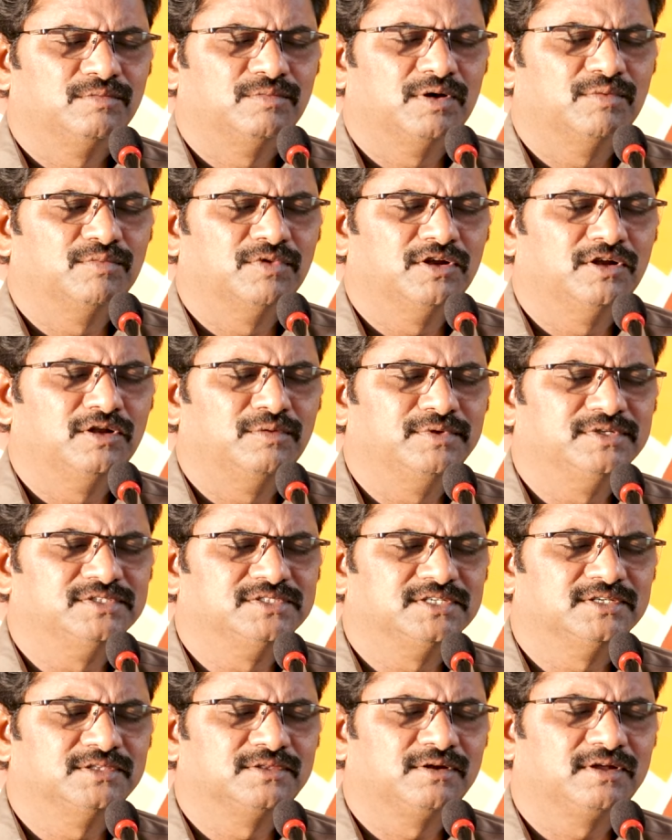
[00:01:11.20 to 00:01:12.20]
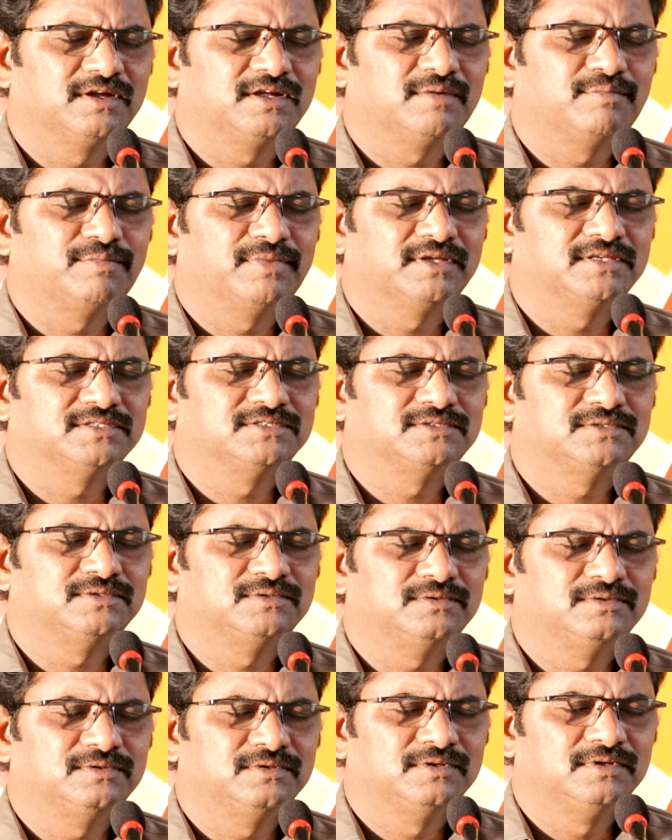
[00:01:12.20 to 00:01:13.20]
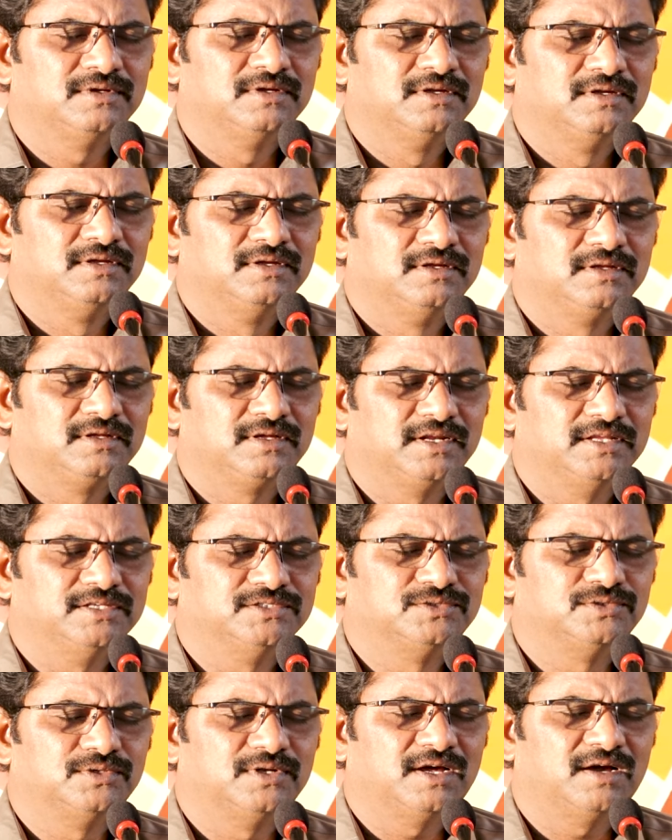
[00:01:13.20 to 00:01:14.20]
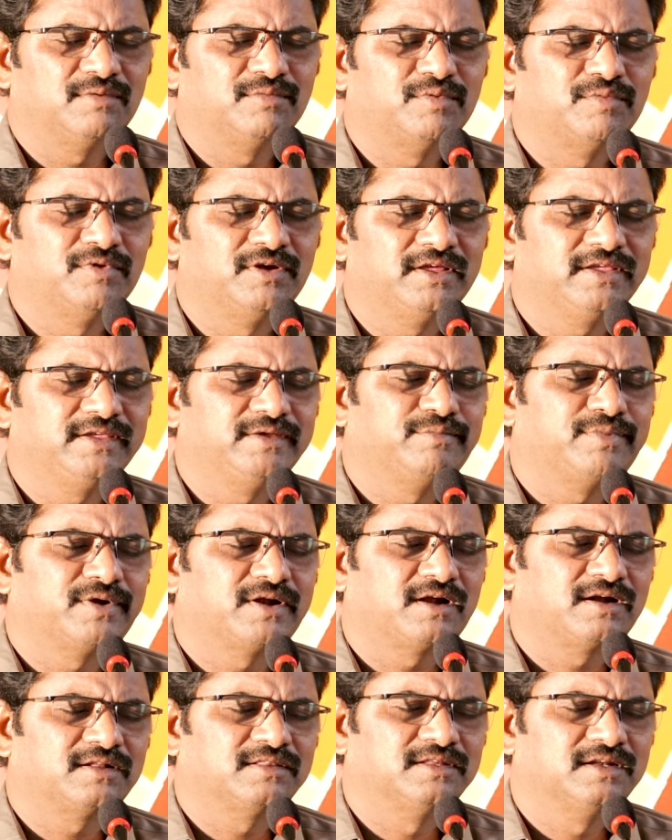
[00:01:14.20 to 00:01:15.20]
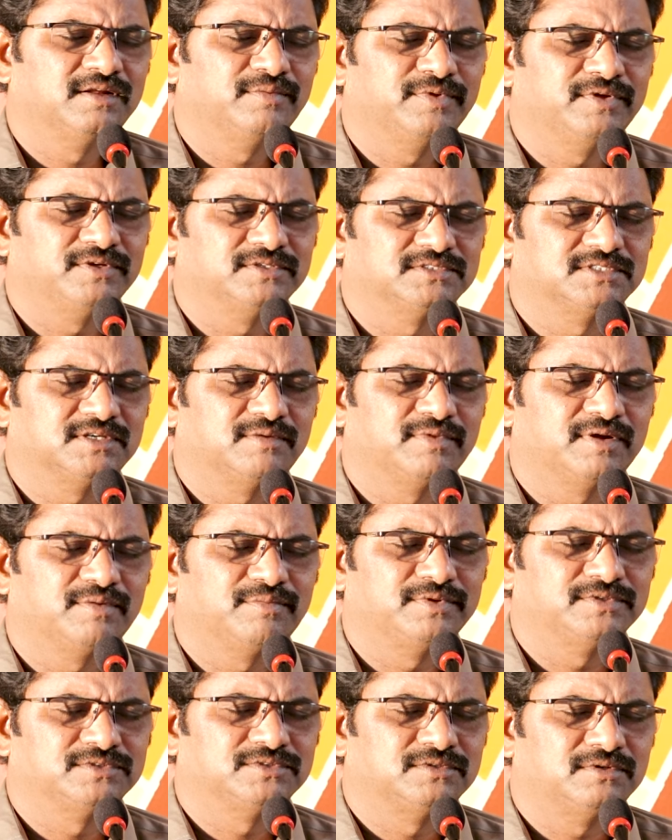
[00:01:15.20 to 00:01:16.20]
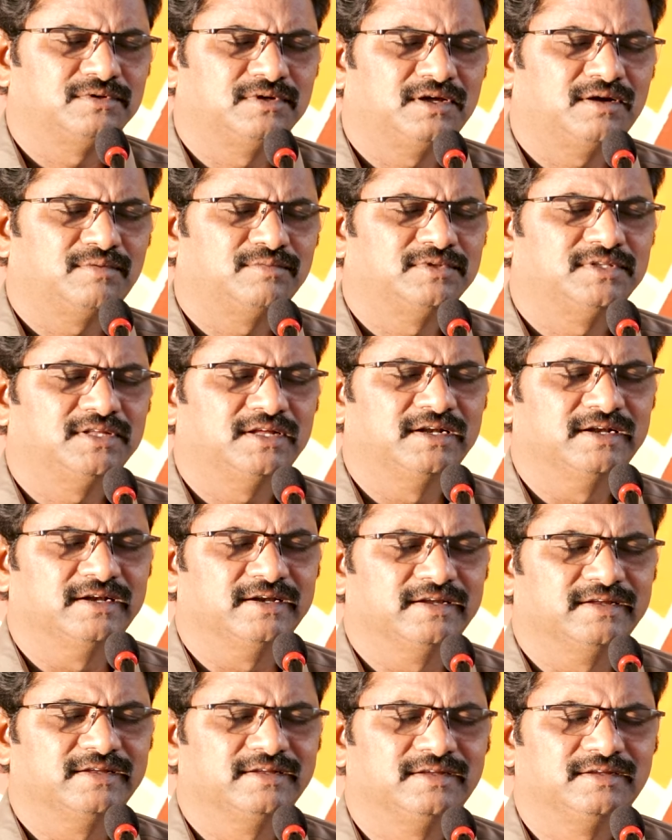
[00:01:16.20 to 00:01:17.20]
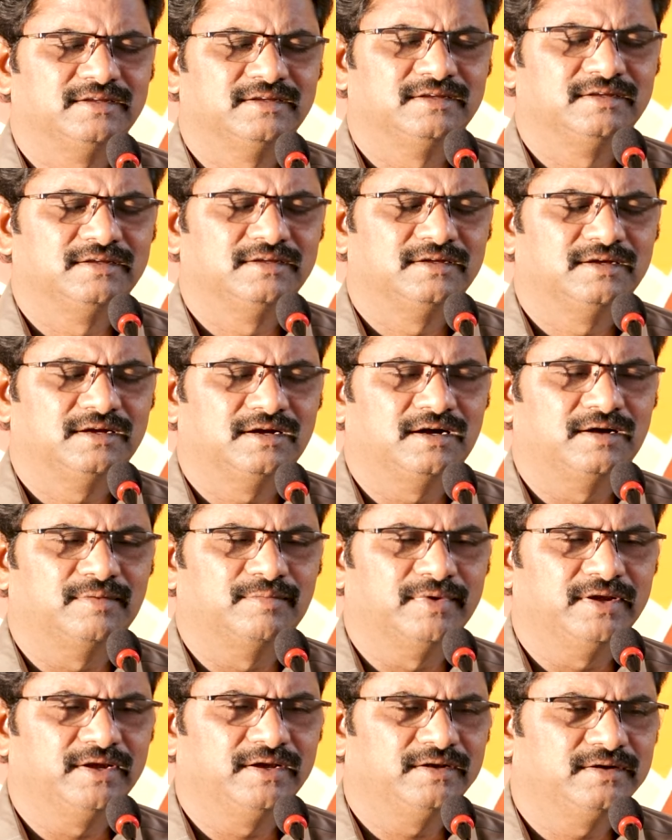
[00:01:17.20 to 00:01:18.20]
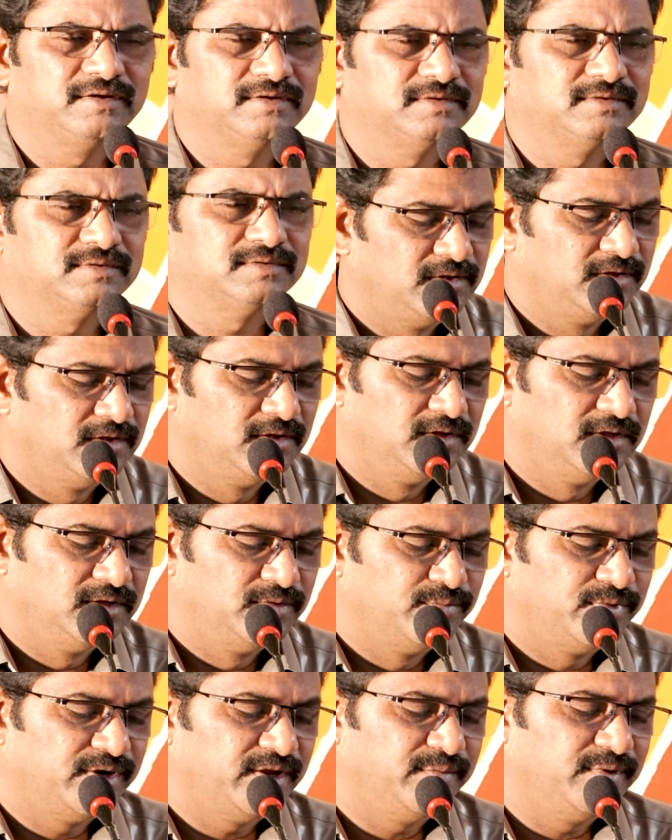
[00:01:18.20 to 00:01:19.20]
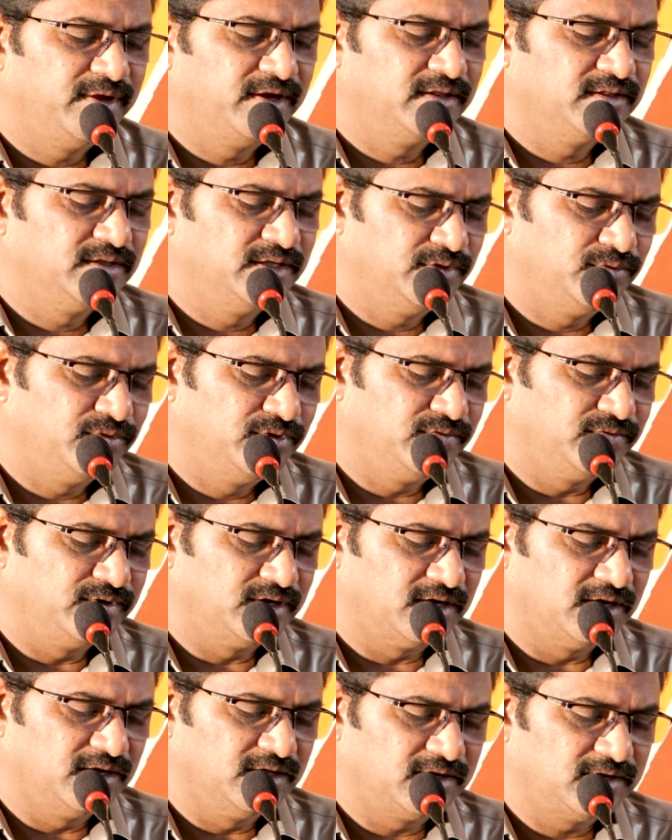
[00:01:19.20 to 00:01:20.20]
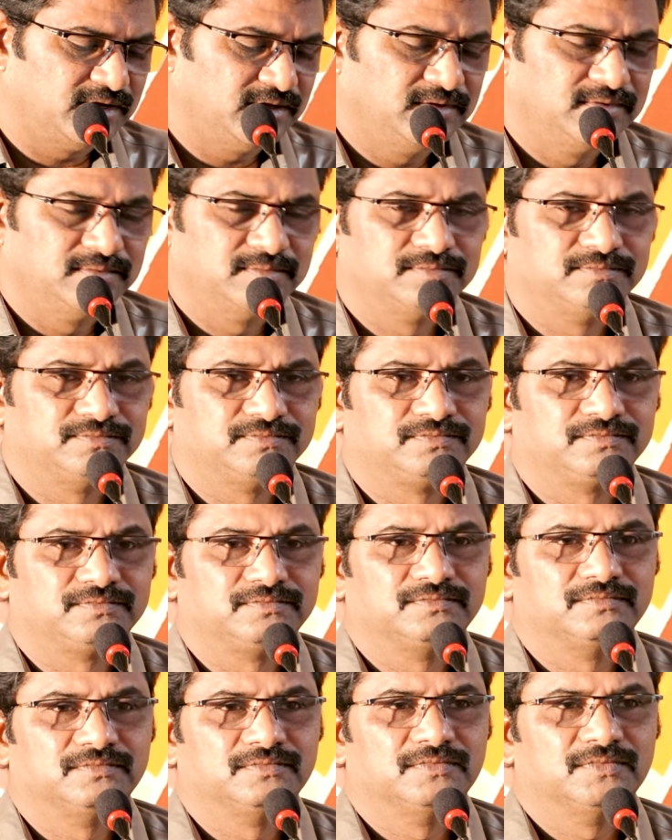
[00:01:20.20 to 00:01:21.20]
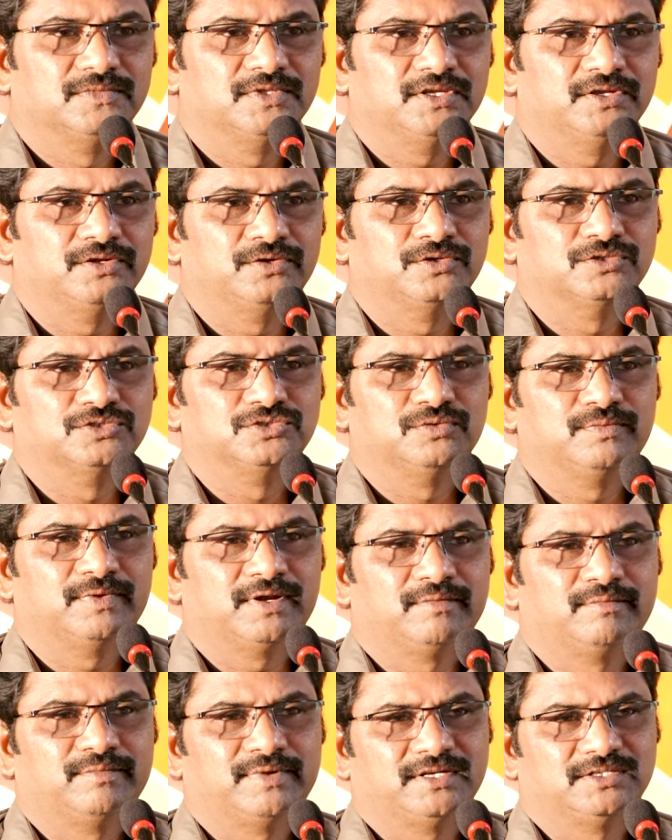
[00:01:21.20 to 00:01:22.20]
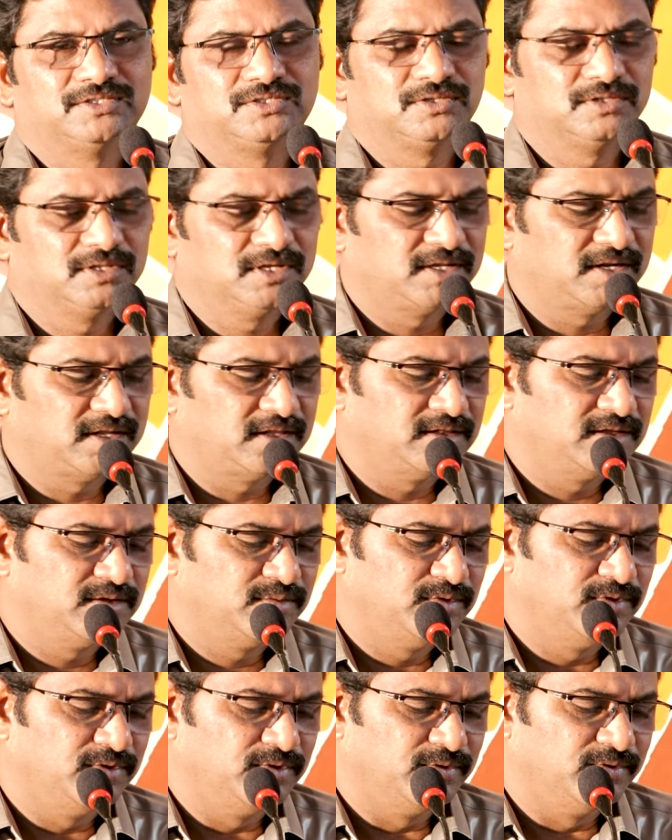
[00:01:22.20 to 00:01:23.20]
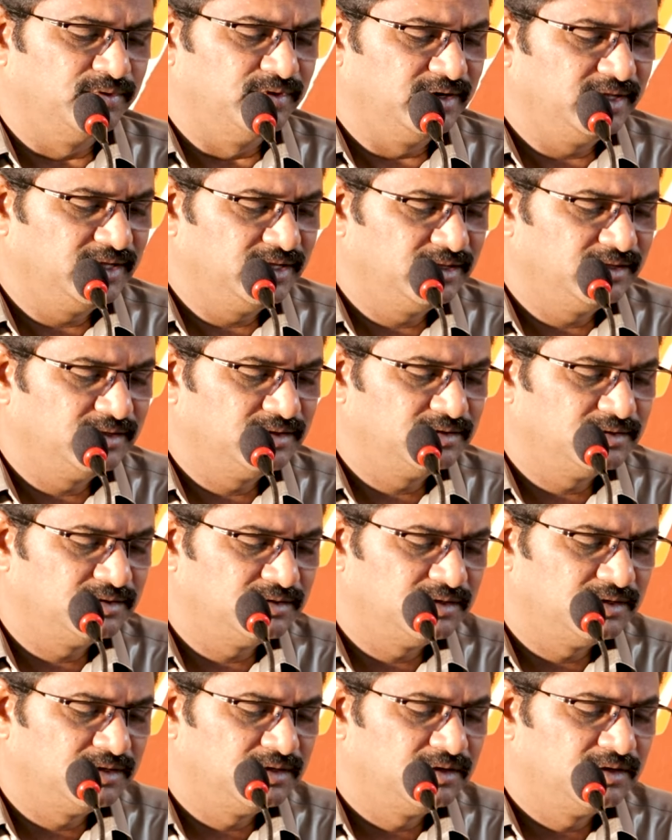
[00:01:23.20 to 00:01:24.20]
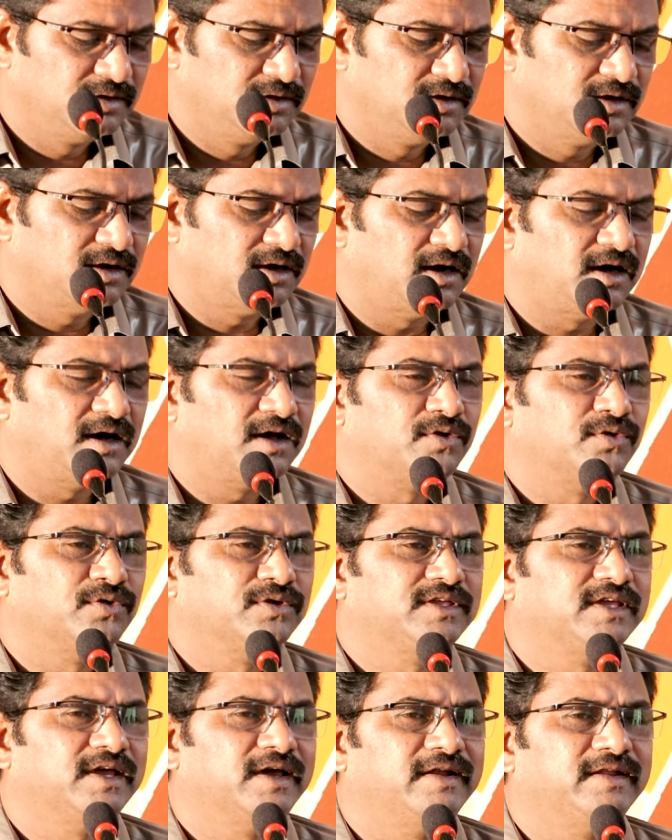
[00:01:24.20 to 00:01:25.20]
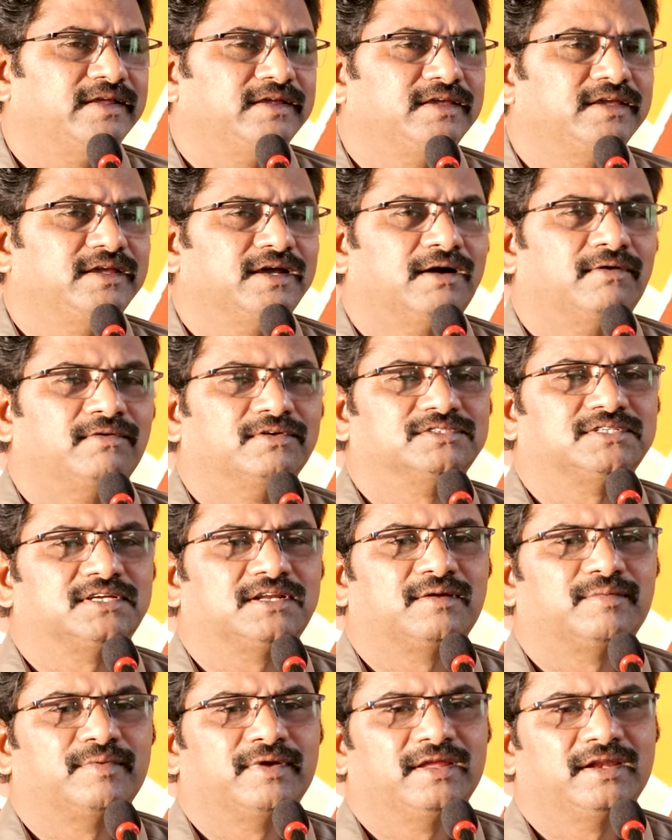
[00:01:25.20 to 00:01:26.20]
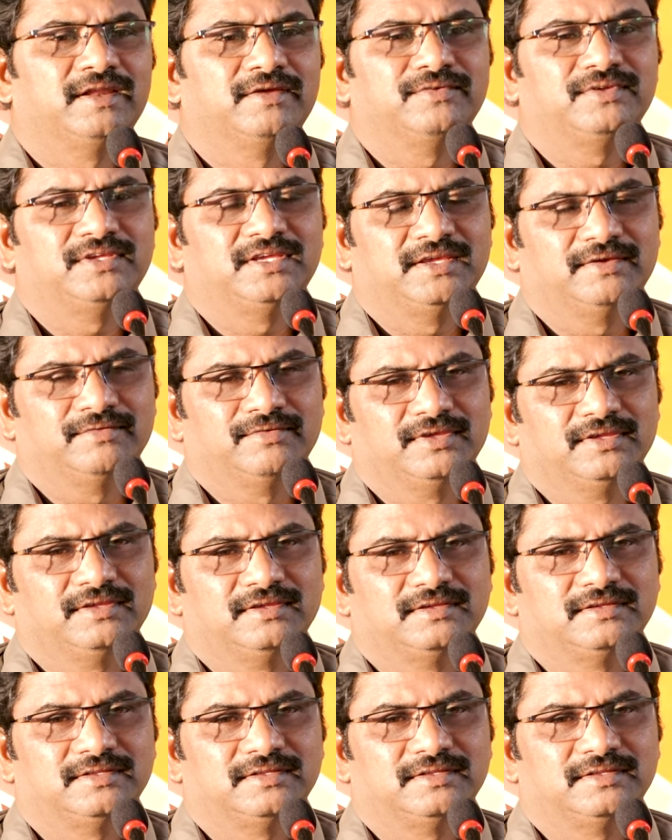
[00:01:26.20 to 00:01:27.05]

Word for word: మమ్మలను మీ చేతులకు అప్పగిస్తూ క్రీస్తు నామమున ఈ ప్రార్థన మీకు సమర్పిస్తున్నాం తండ్రి ఆమె ప్రియమైన దేవుని వారులారా ఈరోజు మనం పరిశుద్ధ గ్రంథంలో నుండి ఆరోగ్యానికి అవసరమైనవి ఏవి